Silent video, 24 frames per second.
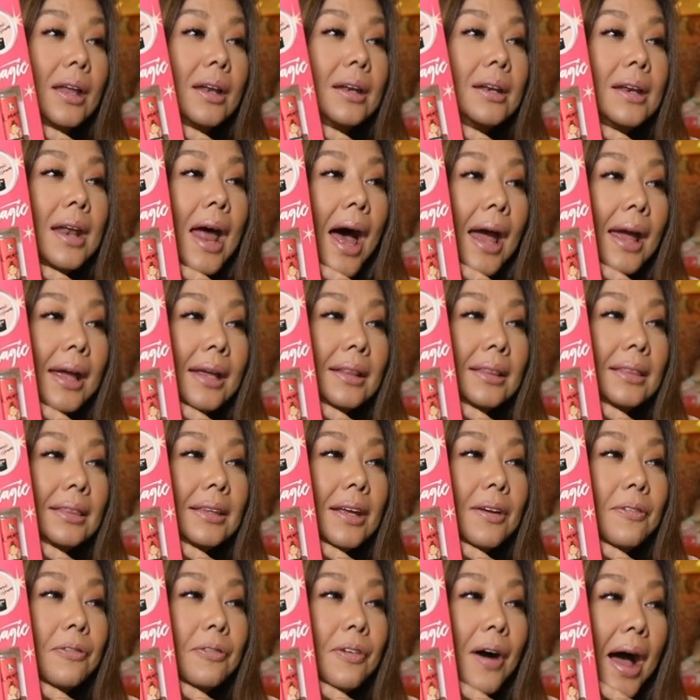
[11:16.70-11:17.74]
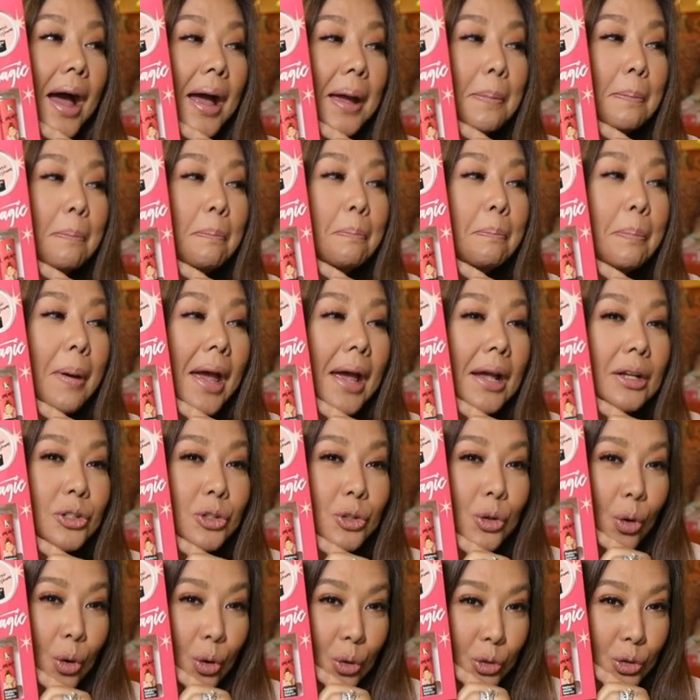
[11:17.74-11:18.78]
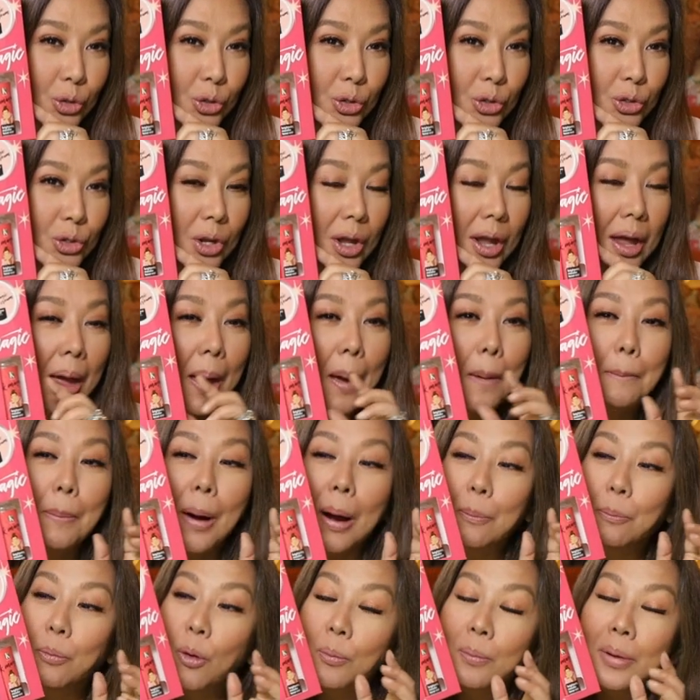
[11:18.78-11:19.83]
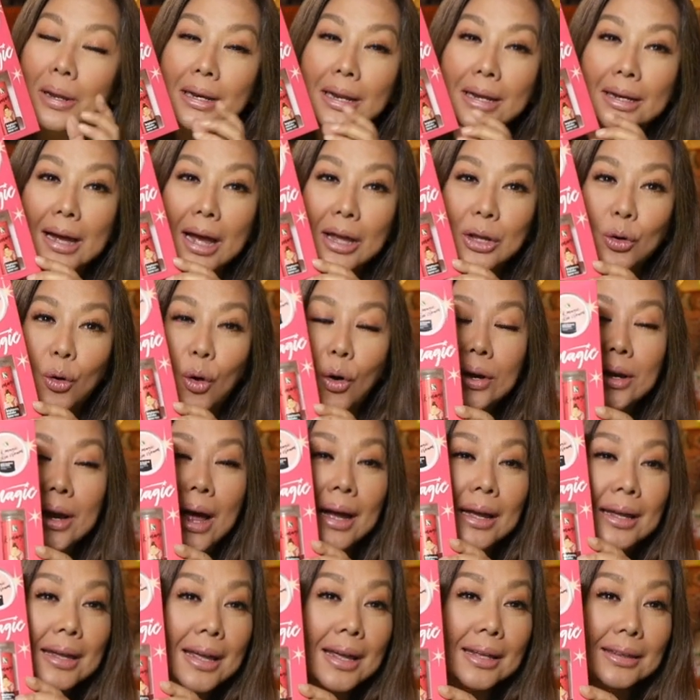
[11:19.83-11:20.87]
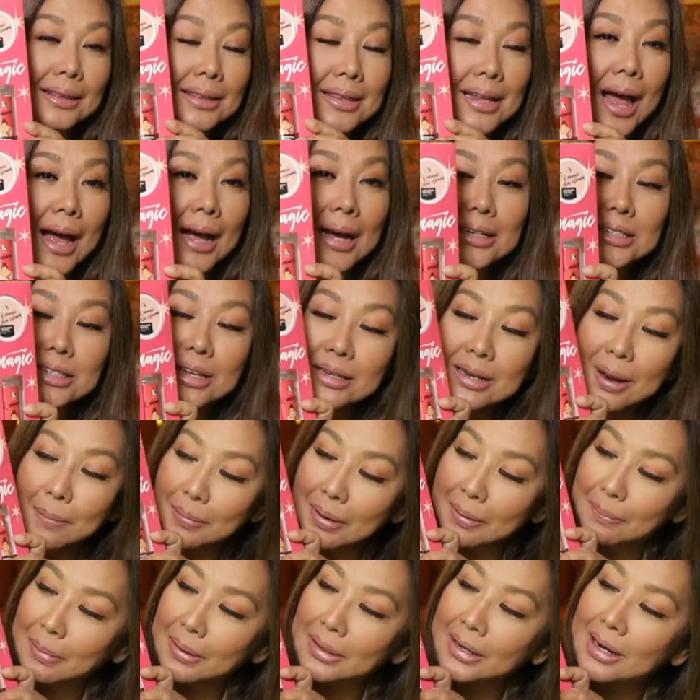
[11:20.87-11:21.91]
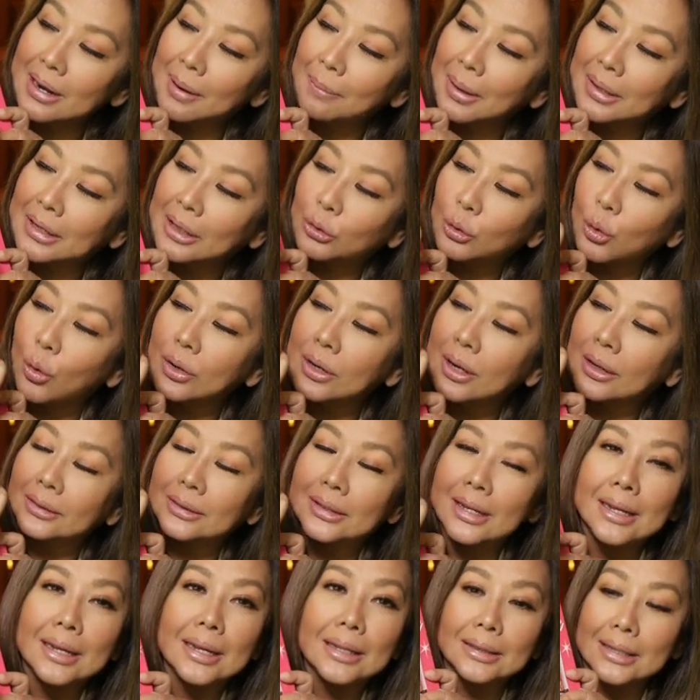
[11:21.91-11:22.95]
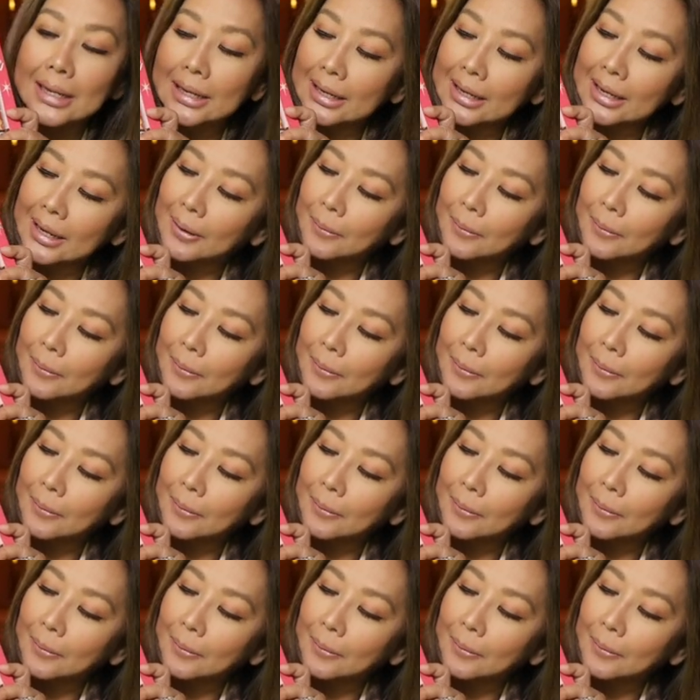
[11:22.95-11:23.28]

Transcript: 95 pesos pag bumili kayo ng kit na, kasi nabibili naman ito ng tingi-tingi,